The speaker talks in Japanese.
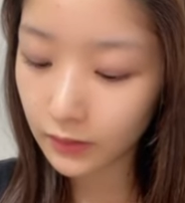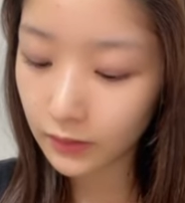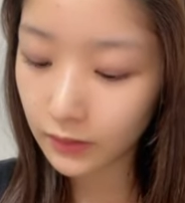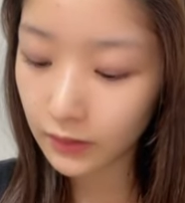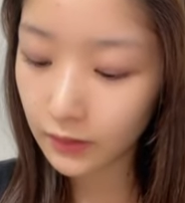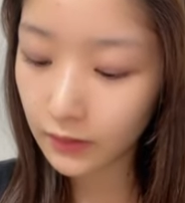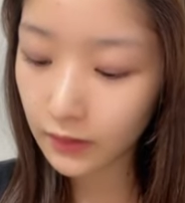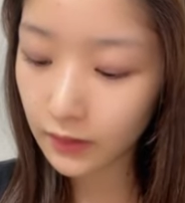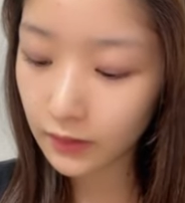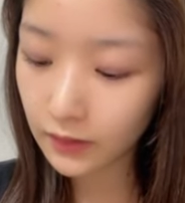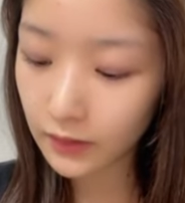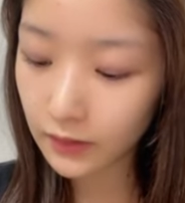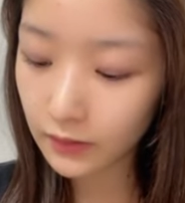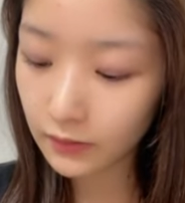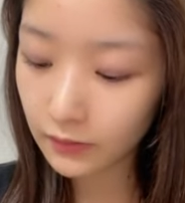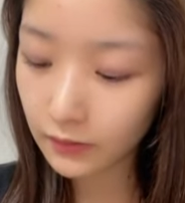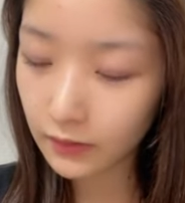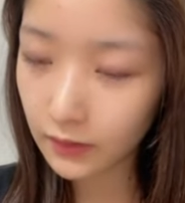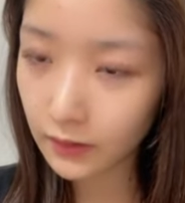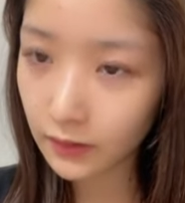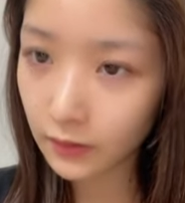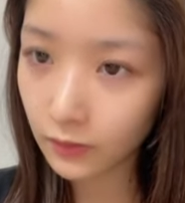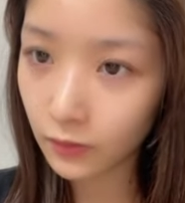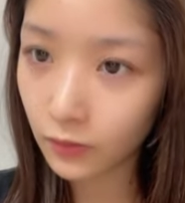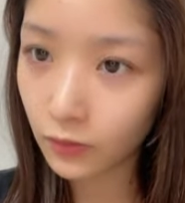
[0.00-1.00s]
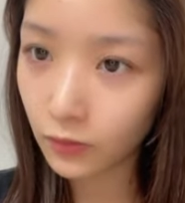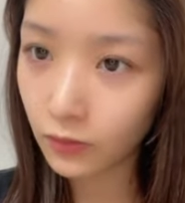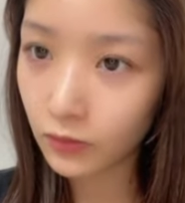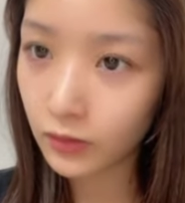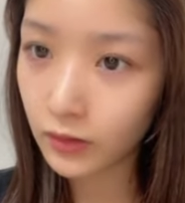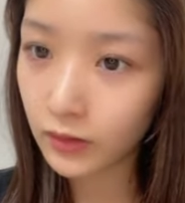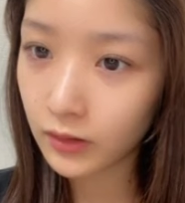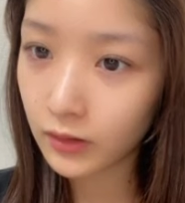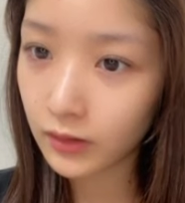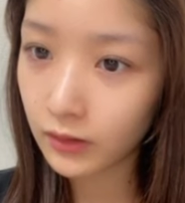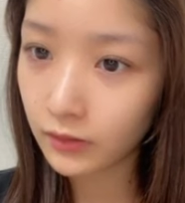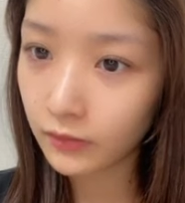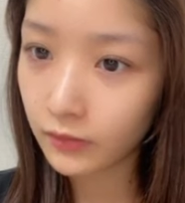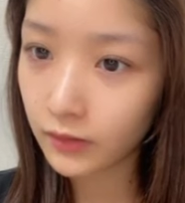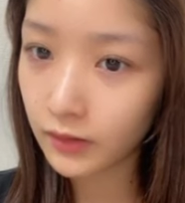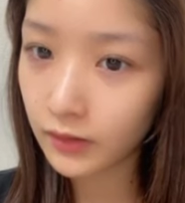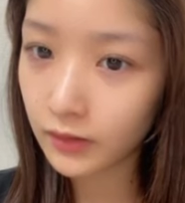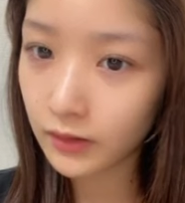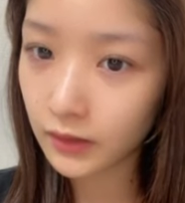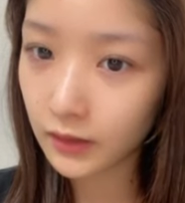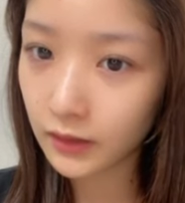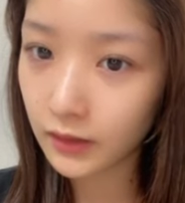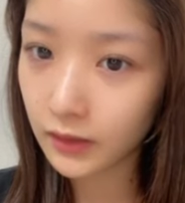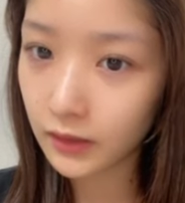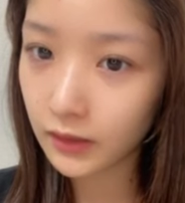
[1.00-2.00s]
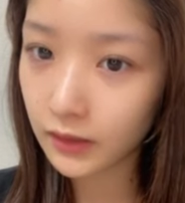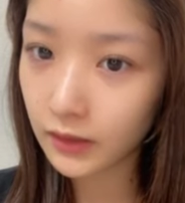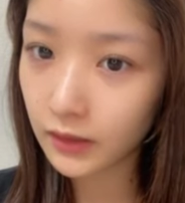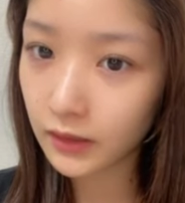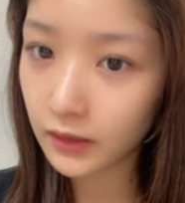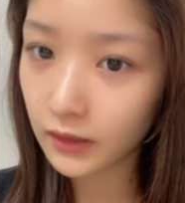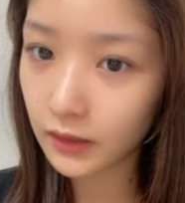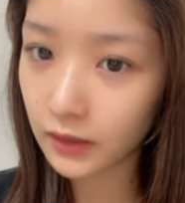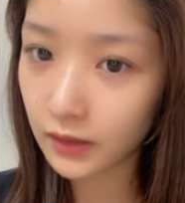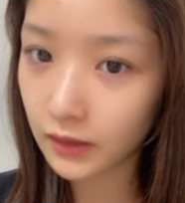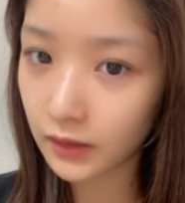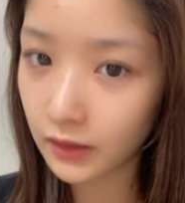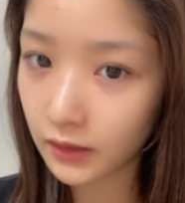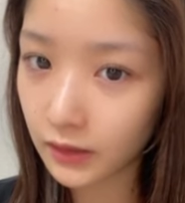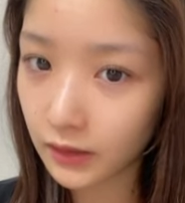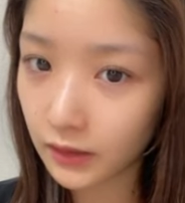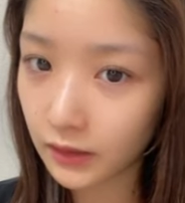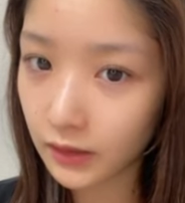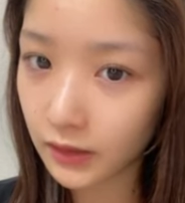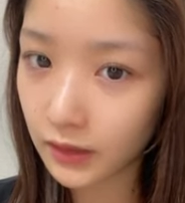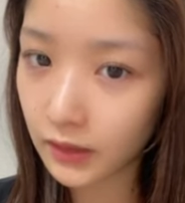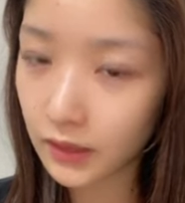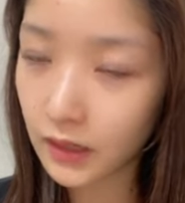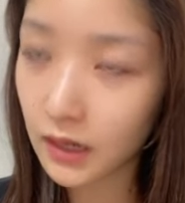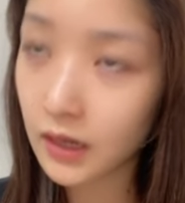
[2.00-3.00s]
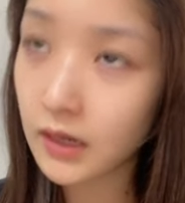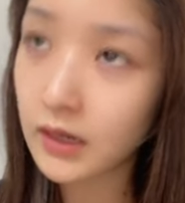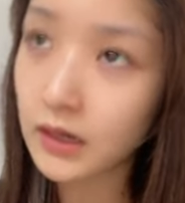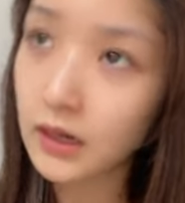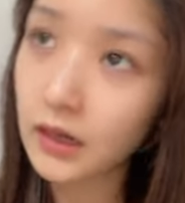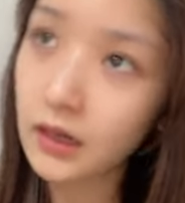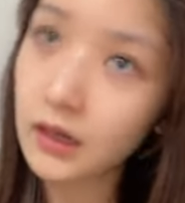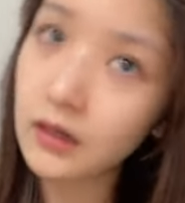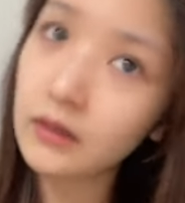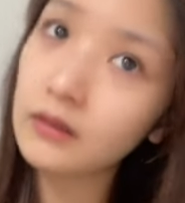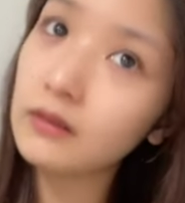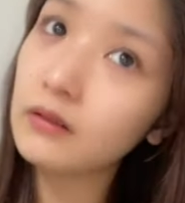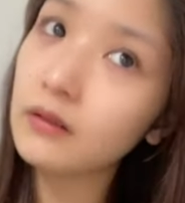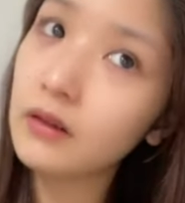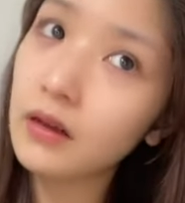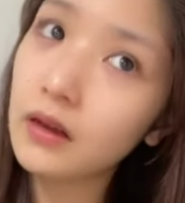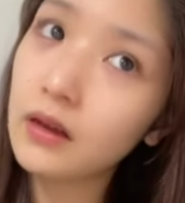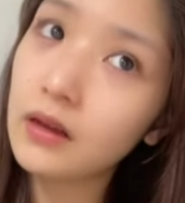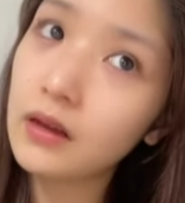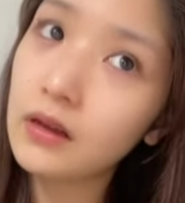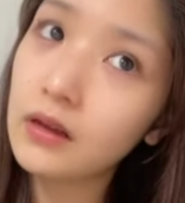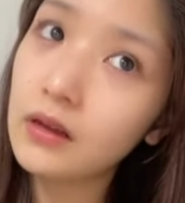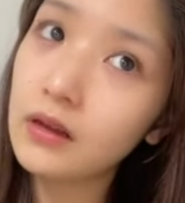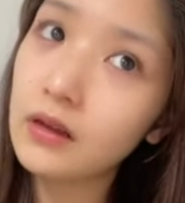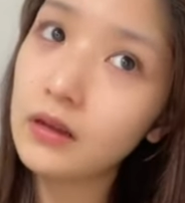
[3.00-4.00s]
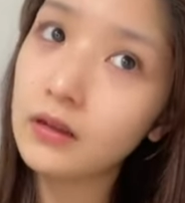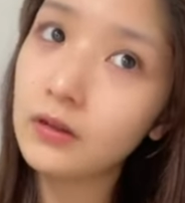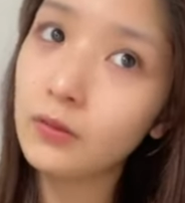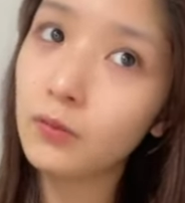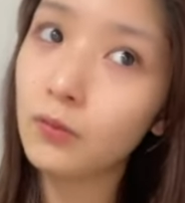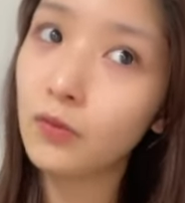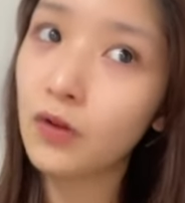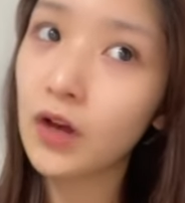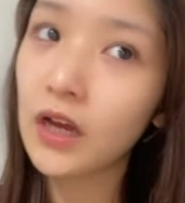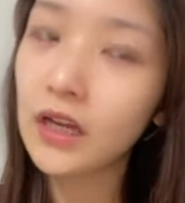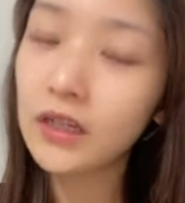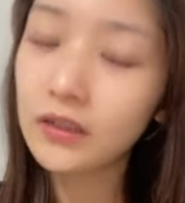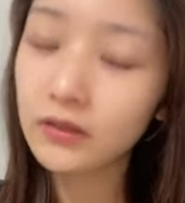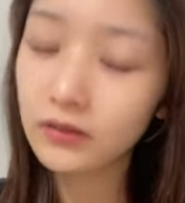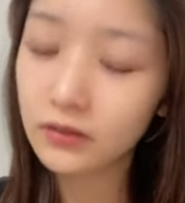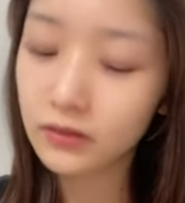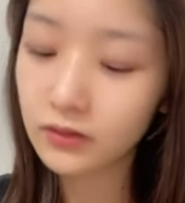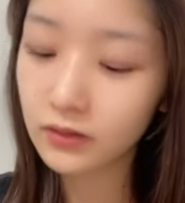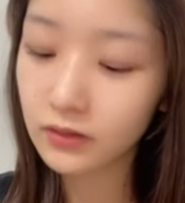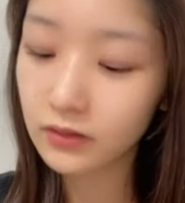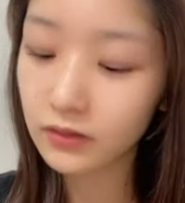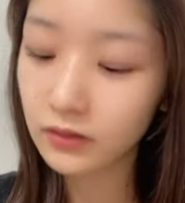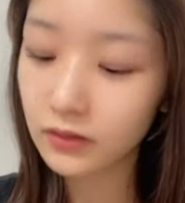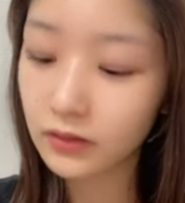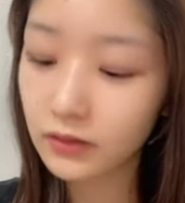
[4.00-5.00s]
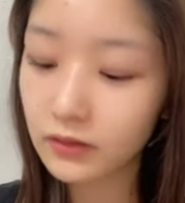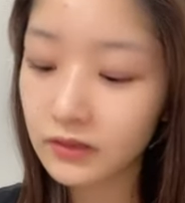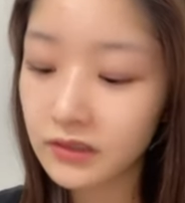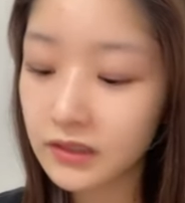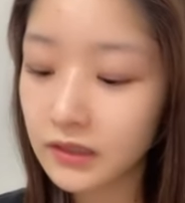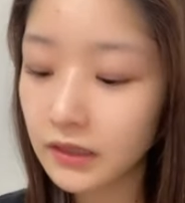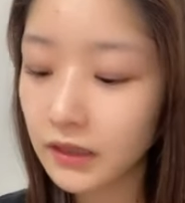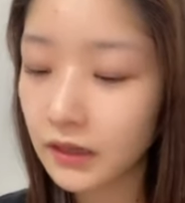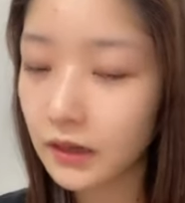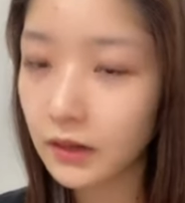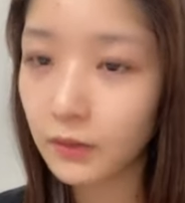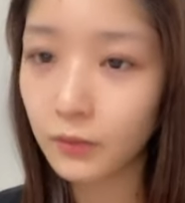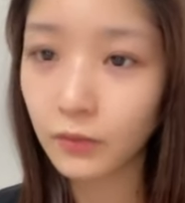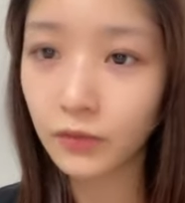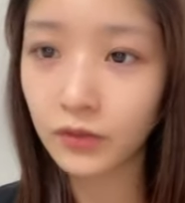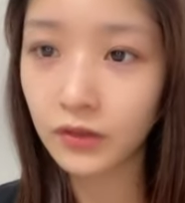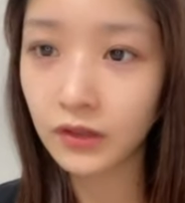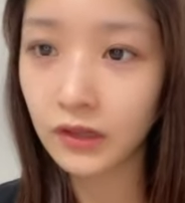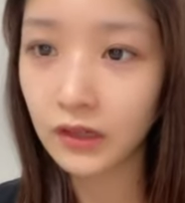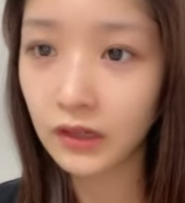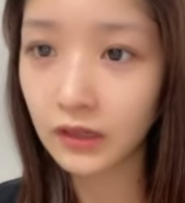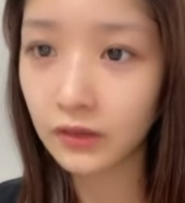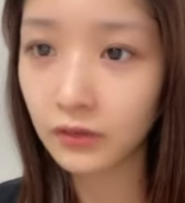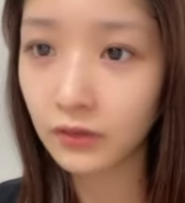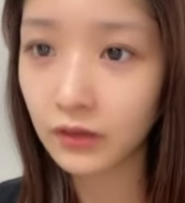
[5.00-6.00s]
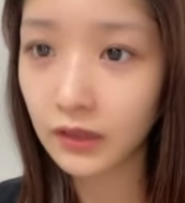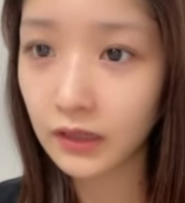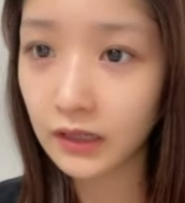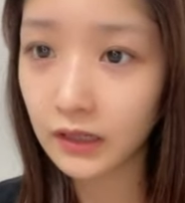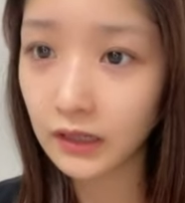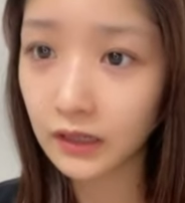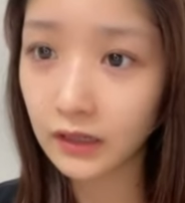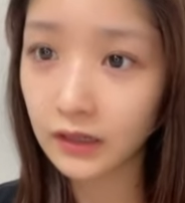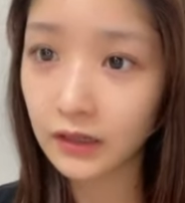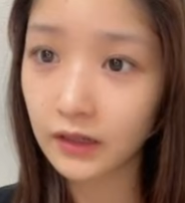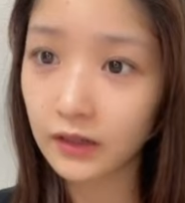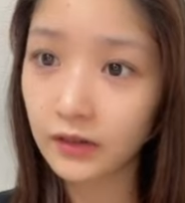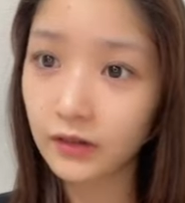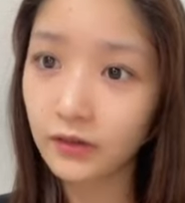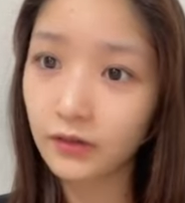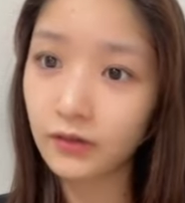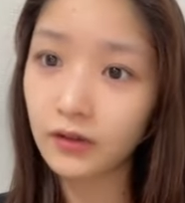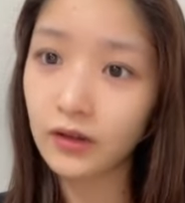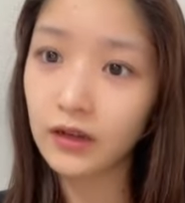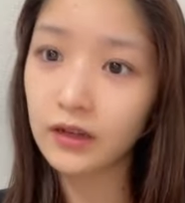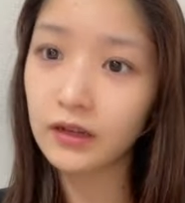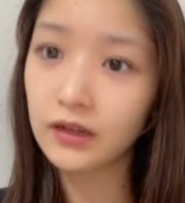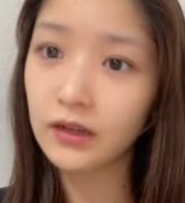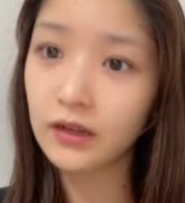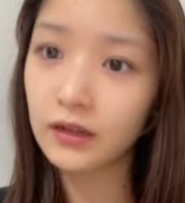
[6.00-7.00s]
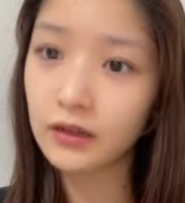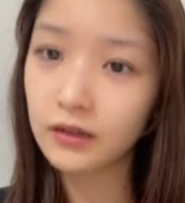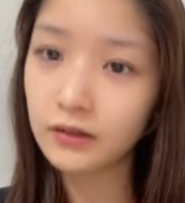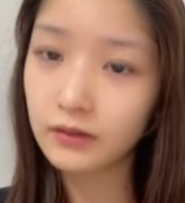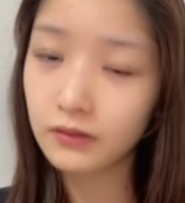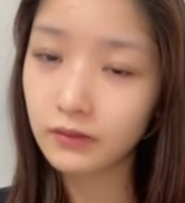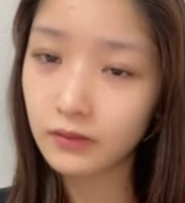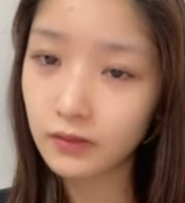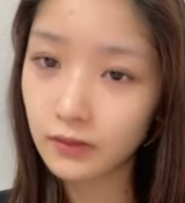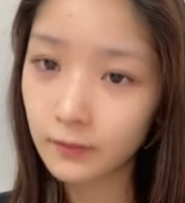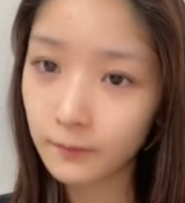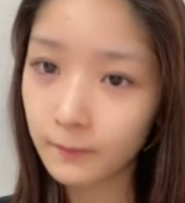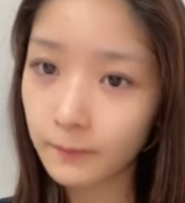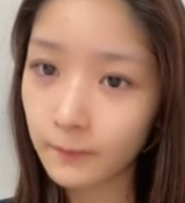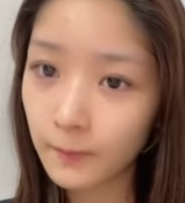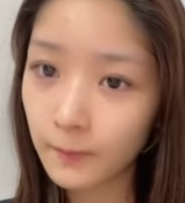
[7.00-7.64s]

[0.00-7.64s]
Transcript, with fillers: 出かけるならゴールデンウィーク明けてから出かけたいなとかあともうアイドル卒業してからもうなんかどっか出かけれようかなとか